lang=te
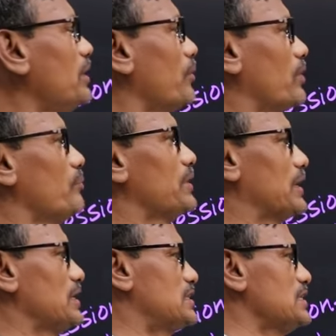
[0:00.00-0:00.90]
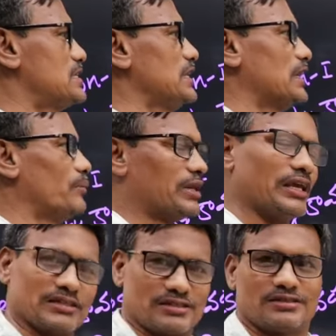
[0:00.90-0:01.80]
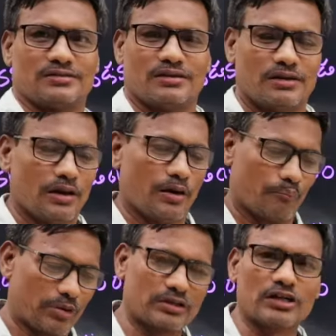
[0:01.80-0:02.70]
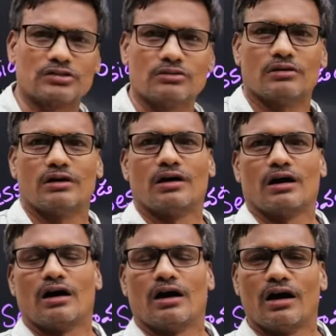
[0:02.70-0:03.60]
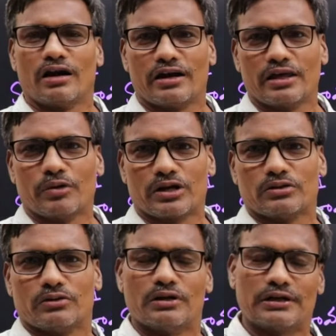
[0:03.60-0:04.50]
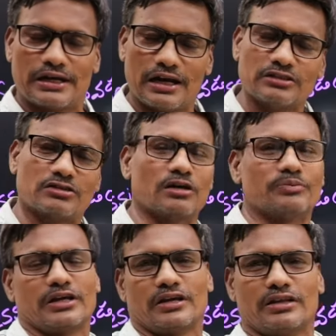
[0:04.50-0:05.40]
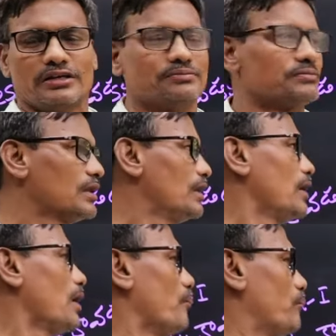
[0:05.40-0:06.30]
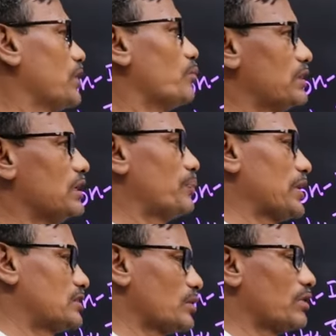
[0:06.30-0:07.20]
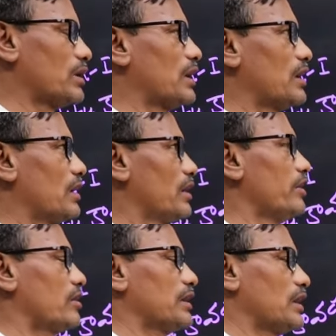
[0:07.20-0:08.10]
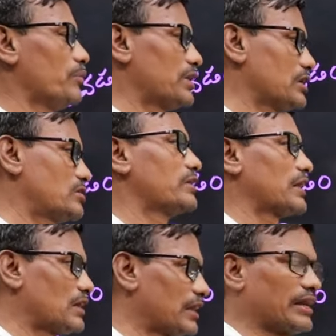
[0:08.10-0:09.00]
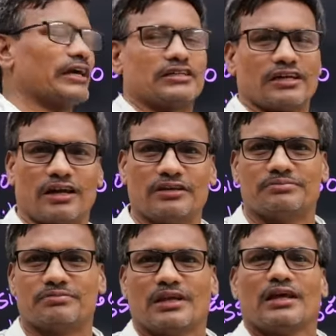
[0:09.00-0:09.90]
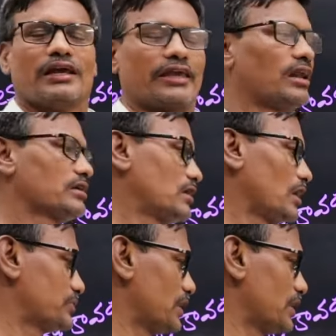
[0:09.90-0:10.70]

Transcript: వీడియోలో మనం ఎస్ఎస్సి ఎంటీఎస్ మనకు తెలుసు ఆల్రెడీ మనకు డేట్స్ రావడం జరిగింది మరి మొదటి ప్రయత్నంలోనే ఈ యొక్క ఎంటీఎస్ను ఎట్లా క్రాక్ చేయాలి ఎలా జాబ్